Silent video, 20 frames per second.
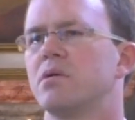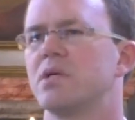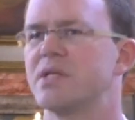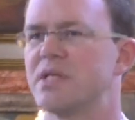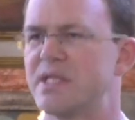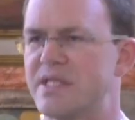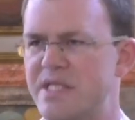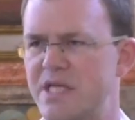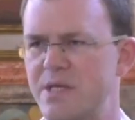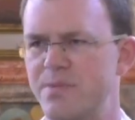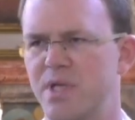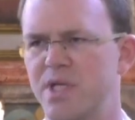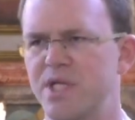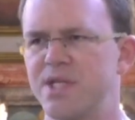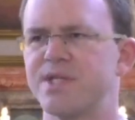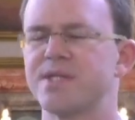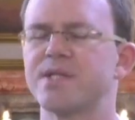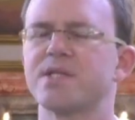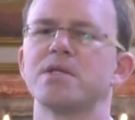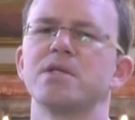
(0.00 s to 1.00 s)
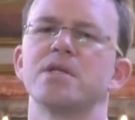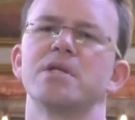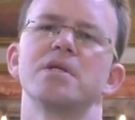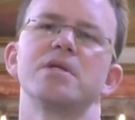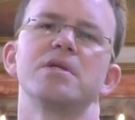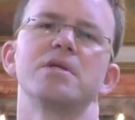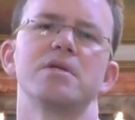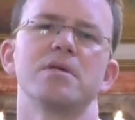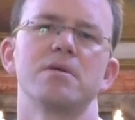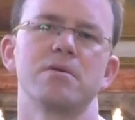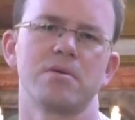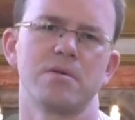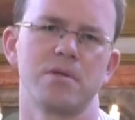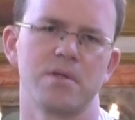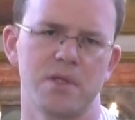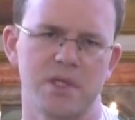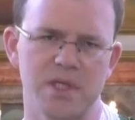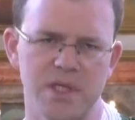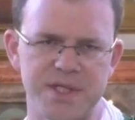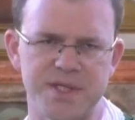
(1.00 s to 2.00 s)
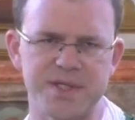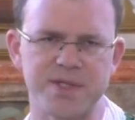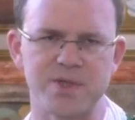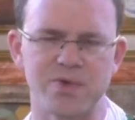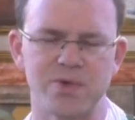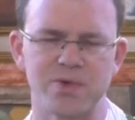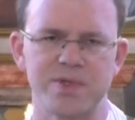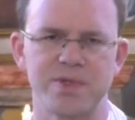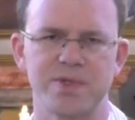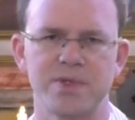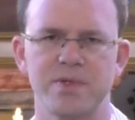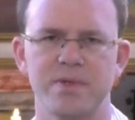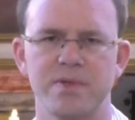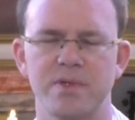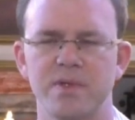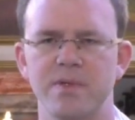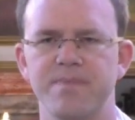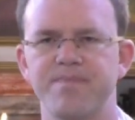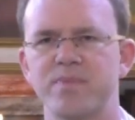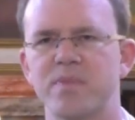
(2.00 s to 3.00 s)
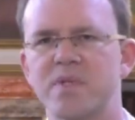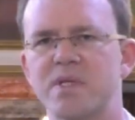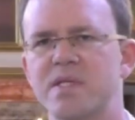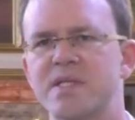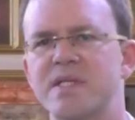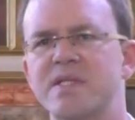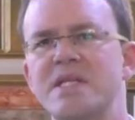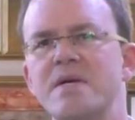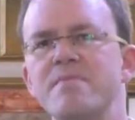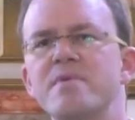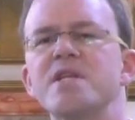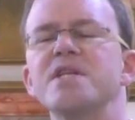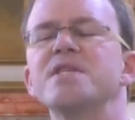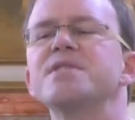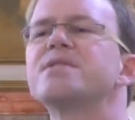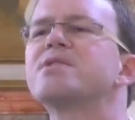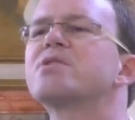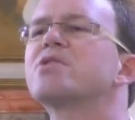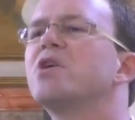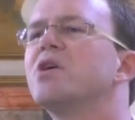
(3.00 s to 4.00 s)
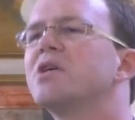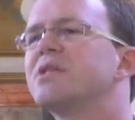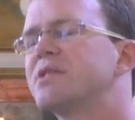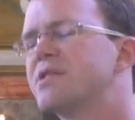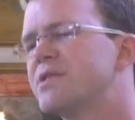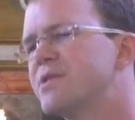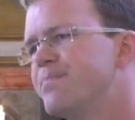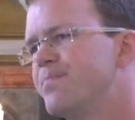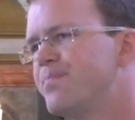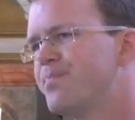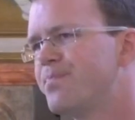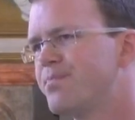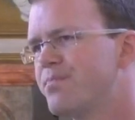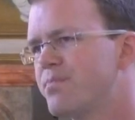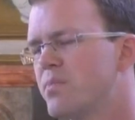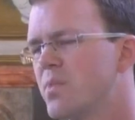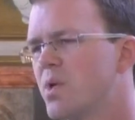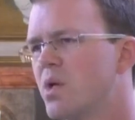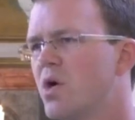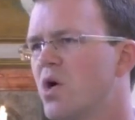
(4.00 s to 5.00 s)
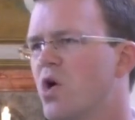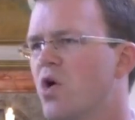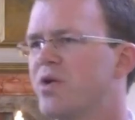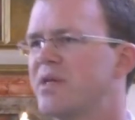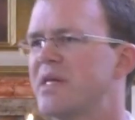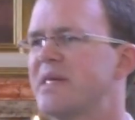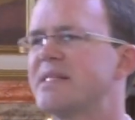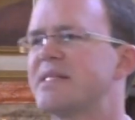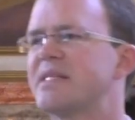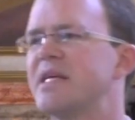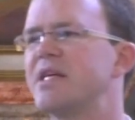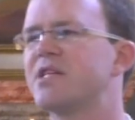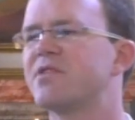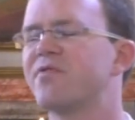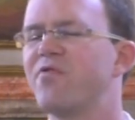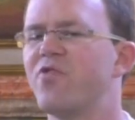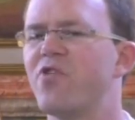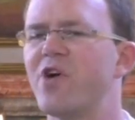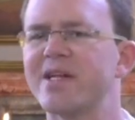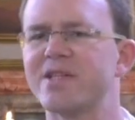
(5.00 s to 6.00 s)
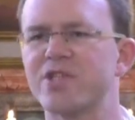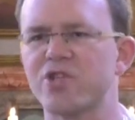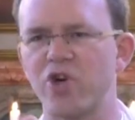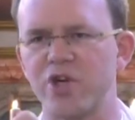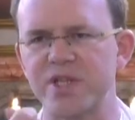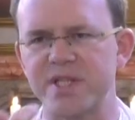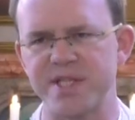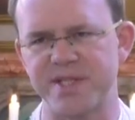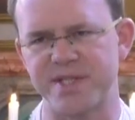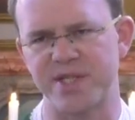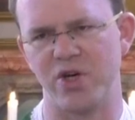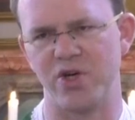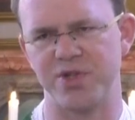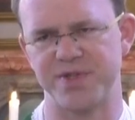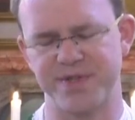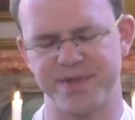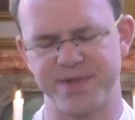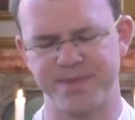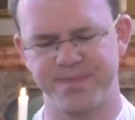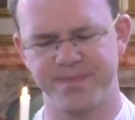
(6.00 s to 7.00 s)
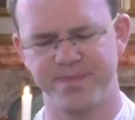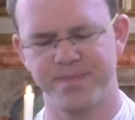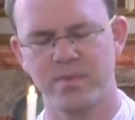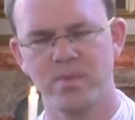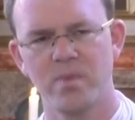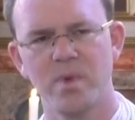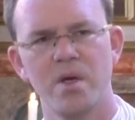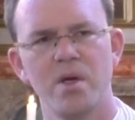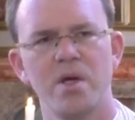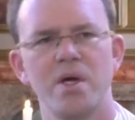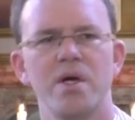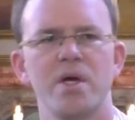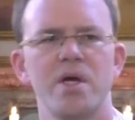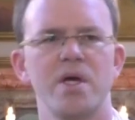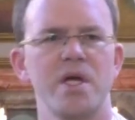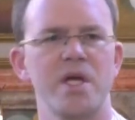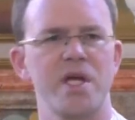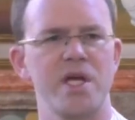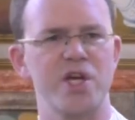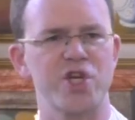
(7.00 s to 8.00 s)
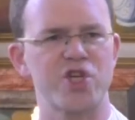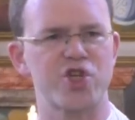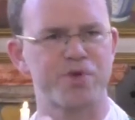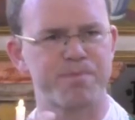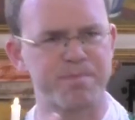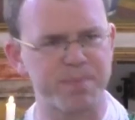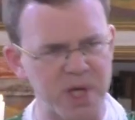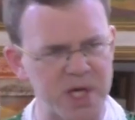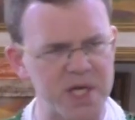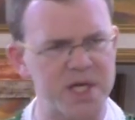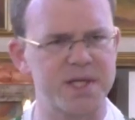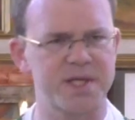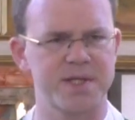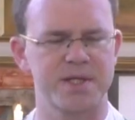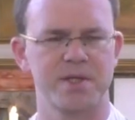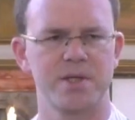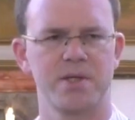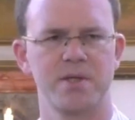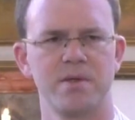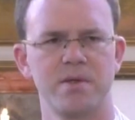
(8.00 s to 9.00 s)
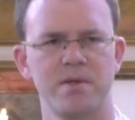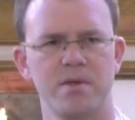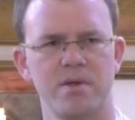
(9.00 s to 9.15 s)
Dieser Seemann ist Christus. Dieser Seemann ist Gott. Und er sieht Wort Gottes aus. Er spricht.